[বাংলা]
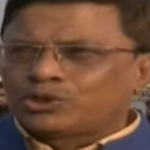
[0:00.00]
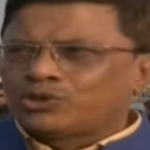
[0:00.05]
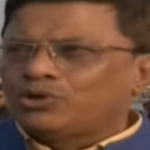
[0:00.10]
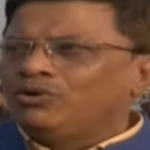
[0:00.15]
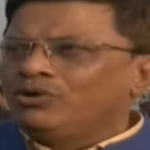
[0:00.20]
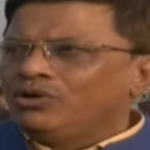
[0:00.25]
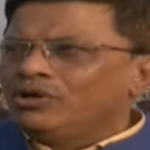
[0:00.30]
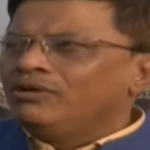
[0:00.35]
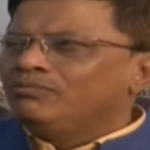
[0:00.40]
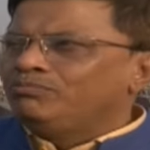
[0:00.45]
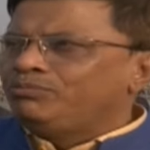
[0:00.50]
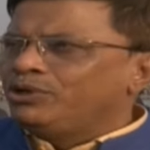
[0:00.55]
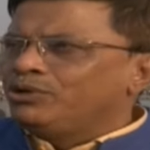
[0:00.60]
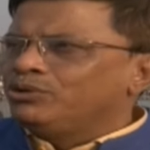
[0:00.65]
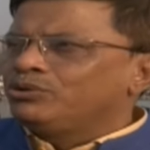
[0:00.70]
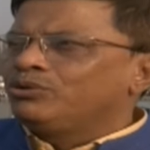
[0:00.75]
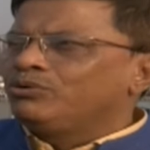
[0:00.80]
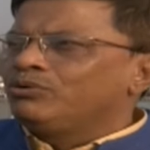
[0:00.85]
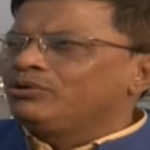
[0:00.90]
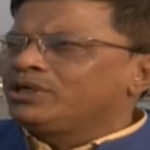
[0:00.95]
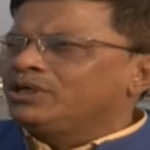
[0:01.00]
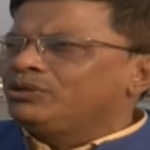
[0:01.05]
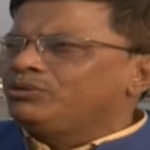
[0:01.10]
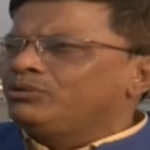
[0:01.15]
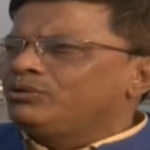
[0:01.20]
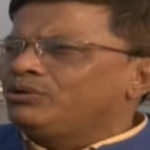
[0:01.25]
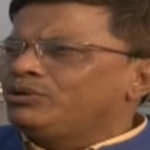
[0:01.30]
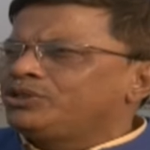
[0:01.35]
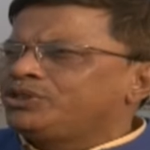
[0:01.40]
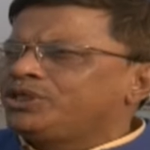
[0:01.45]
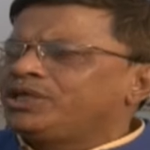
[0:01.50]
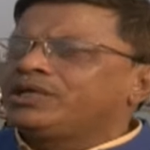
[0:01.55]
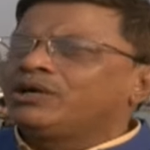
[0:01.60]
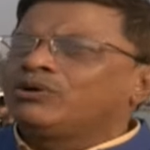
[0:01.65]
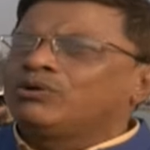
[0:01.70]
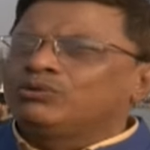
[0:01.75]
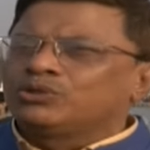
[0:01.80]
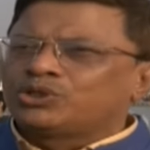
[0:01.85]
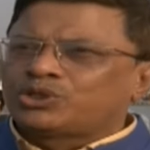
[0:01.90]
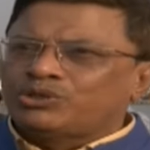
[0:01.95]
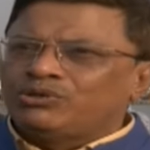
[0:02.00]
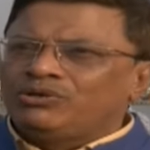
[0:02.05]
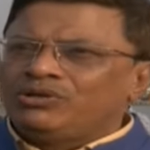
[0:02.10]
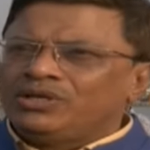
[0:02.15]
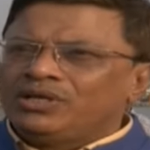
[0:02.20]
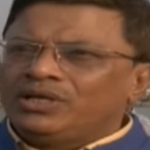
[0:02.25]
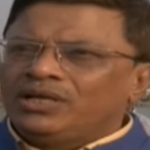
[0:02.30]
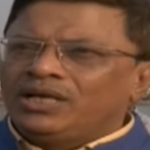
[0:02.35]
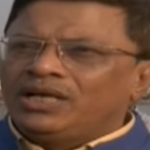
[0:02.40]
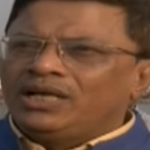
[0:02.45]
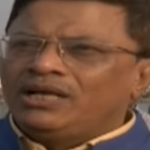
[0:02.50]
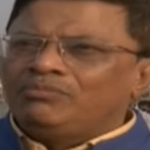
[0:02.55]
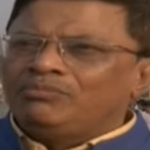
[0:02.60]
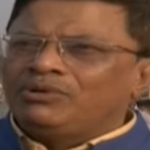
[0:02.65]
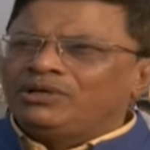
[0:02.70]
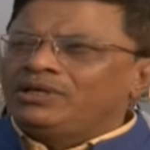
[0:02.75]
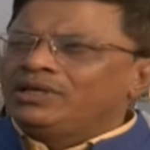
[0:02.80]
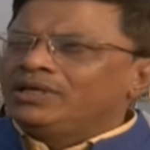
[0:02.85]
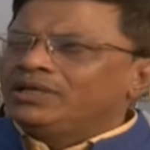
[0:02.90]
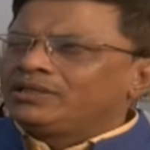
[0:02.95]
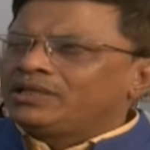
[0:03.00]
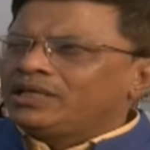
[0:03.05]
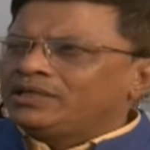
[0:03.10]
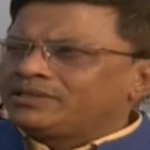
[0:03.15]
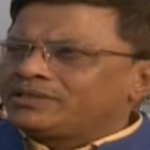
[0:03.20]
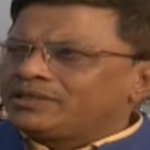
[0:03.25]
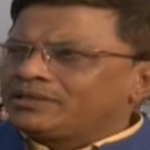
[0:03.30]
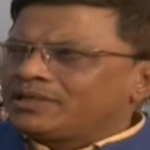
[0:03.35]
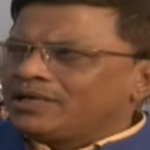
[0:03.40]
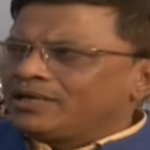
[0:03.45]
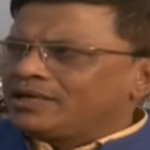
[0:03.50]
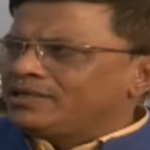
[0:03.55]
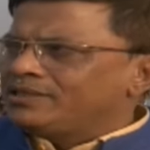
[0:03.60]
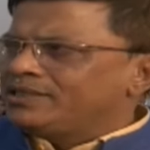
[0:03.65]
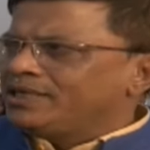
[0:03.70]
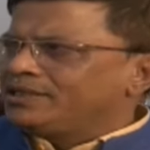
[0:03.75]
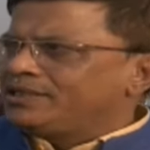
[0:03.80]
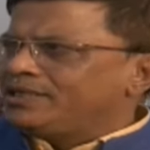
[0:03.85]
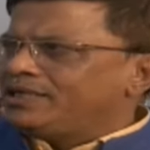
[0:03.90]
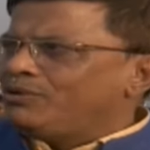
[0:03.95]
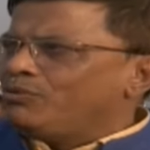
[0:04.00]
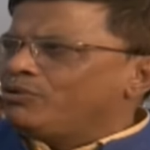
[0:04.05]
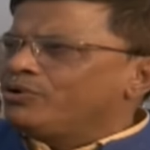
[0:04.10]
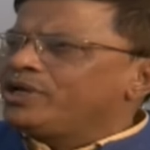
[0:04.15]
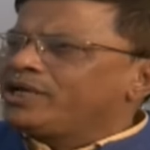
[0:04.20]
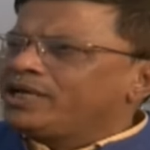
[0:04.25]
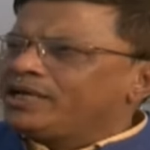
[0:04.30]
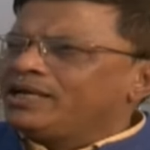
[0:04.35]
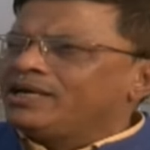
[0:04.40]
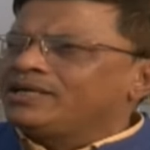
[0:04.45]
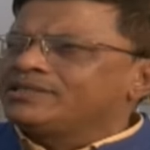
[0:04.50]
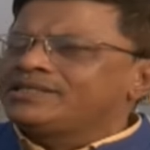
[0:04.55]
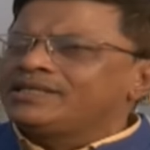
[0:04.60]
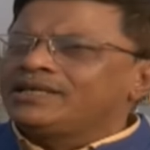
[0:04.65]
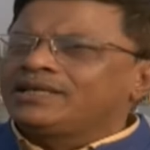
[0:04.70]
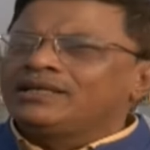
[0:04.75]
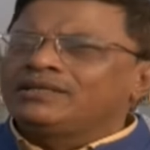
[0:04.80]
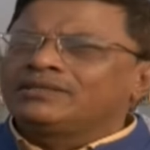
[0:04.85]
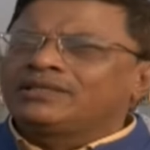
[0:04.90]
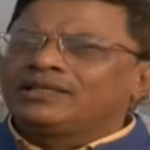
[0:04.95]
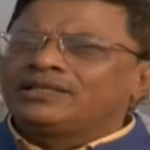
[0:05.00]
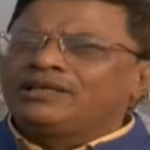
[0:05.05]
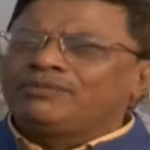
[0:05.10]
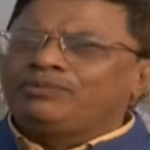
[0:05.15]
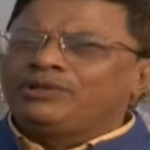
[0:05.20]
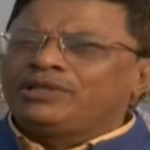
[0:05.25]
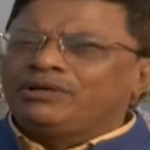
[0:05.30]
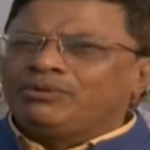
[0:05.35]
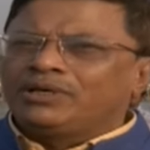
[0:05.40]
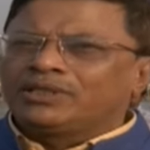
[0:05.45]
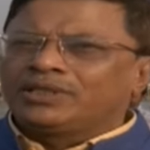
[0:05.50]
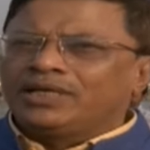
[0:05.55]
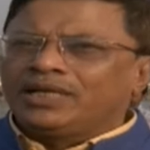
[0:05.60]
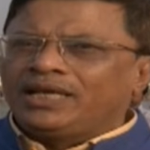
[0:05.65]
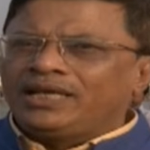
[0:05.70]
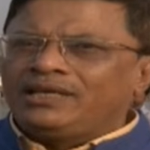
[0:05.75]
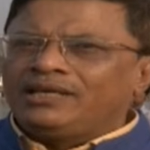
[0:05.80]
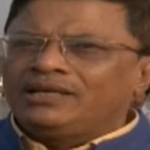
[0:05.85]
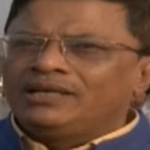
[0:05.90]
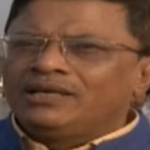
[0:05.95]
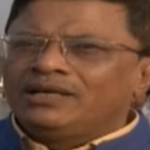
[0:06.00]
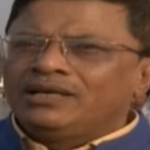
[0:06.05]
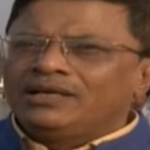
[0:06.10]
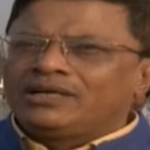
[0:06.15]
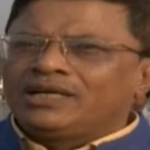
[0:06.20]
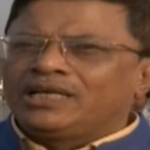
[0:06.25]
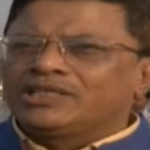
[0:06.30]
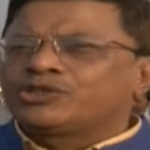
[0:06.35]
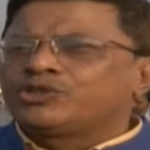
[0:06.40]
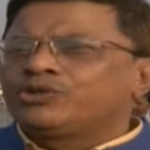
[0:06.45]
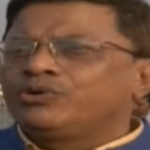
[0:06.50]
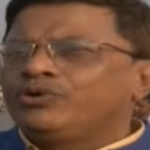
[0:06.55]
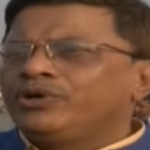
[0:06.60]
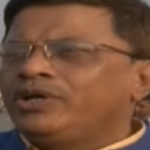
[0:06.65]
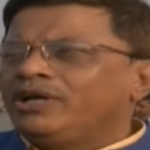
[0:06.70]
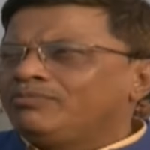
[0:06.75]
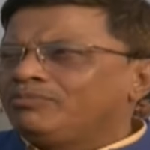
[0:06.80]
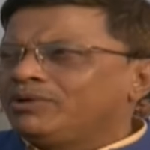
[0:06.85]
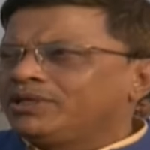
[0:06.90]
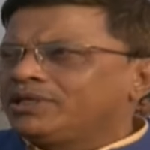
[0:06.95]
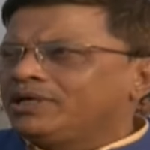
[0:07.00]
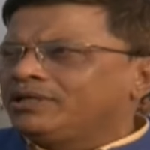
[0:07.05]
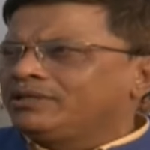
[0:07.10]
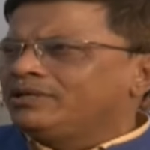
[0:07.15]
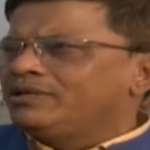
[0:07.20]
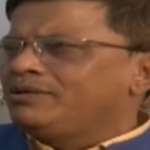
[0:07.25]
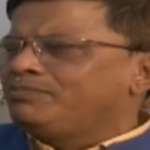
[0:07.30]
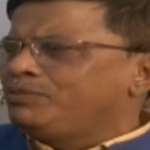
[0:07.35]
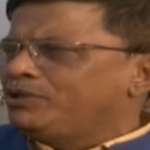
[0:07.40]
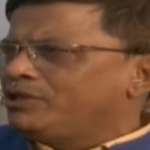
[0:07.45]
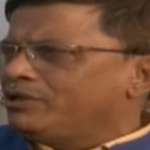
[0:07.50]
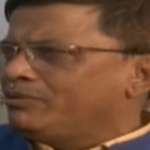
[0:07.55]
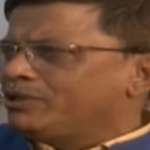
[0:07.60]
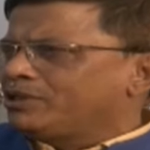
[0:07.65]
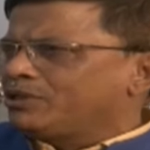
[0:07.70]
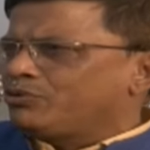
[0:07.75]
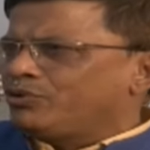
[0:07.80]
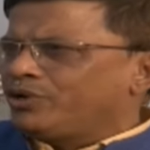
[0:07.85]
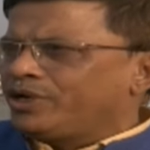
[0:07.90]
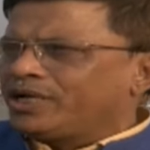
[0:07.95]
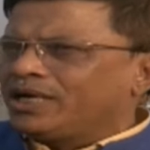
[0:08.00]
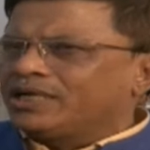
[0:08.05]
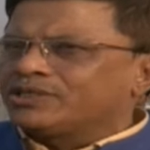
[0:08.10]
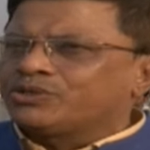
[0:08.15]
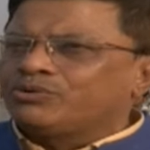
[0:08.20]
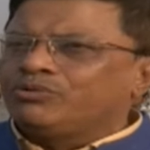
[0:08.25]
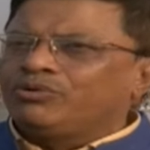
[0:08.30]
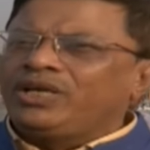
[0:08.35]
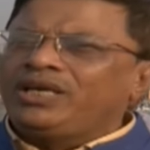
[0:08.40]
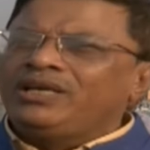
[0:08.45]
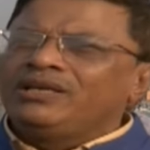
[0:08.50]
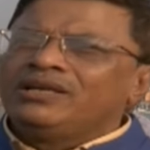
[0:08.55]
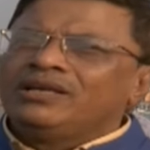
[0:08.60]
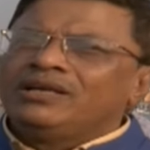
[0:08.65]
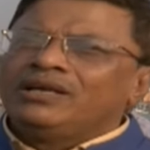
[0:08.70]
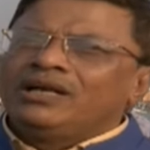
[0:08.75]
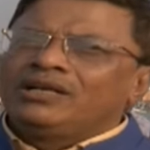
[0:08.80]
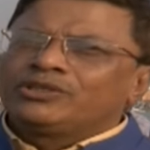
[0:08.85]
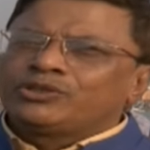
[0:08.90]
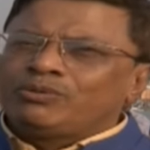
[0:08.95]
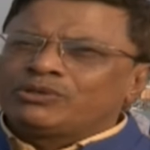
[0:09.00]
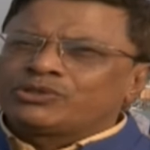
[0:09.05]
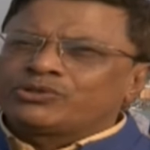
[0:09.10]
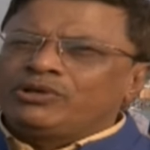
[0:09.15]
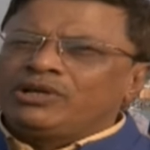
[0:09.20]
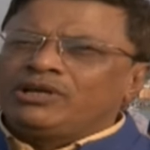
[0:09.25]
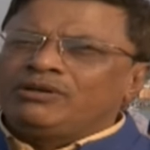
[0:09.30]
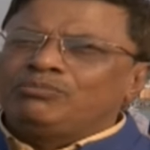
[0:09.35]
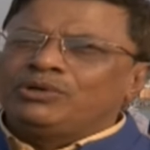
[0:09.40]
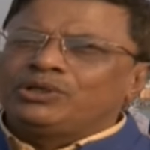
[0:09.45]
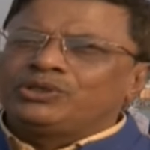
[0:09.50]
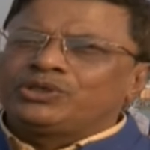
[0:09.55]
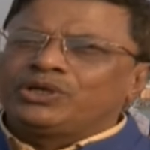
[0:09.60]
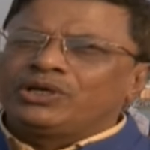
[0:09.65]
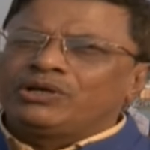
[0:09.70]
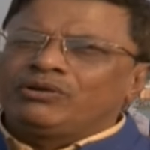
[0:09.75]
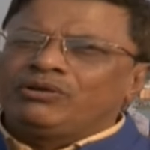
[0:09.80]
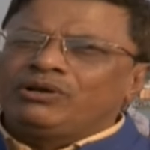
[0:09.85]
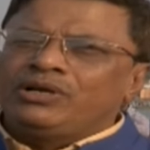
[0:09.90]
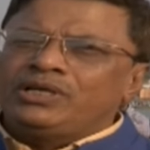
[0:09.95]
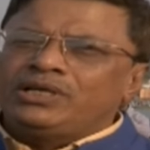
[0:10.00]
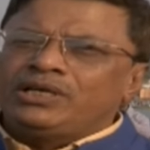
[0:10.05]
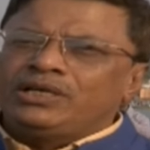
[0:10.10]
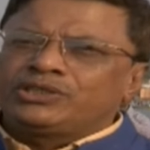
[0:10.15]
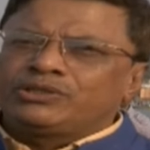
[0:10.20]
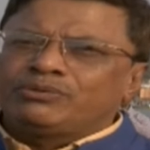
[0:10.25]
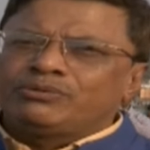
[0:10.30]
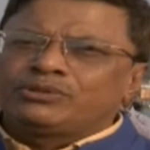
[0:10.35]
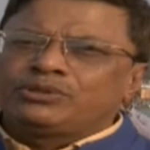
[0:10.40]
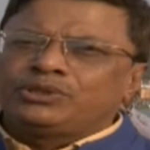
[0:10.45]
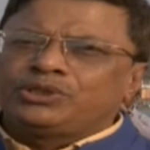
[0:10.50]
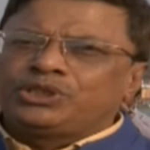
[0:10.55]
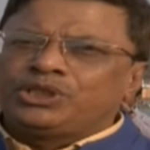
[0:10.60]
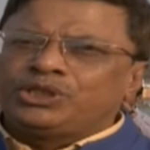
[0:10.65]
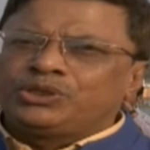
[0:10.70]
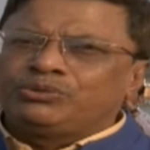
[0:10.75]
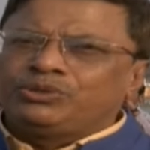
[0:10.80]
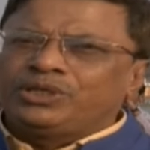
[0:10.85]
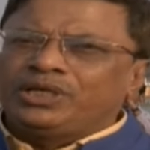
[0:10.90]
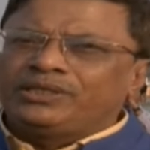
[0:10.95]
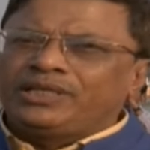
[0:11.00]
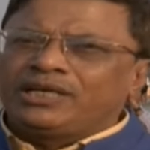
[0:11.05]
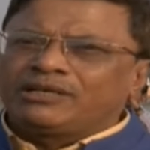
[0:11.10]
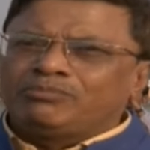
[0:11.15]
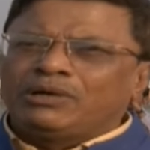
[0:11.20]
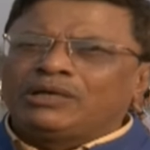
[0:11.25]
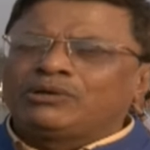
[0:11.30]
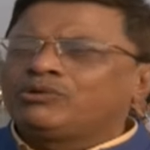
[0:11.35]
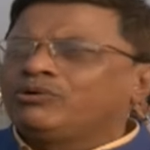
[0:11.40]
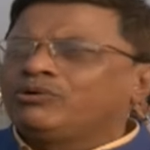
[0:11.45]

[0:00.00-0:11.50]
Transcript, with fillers: অংশ বিনোদনও কিন্তু শিক্ষার অংশ তারা যাতে অনেকেরই আছে এখানে তাদের পিতামাতা নাই রাষ্ট্র হয়ে আমরা তাদের পিতামাতার হয়ে কাজ করি সমাজ কল্যাণ মন্ত্রণালয় এ সমস্ত শিশুদের দেখভাল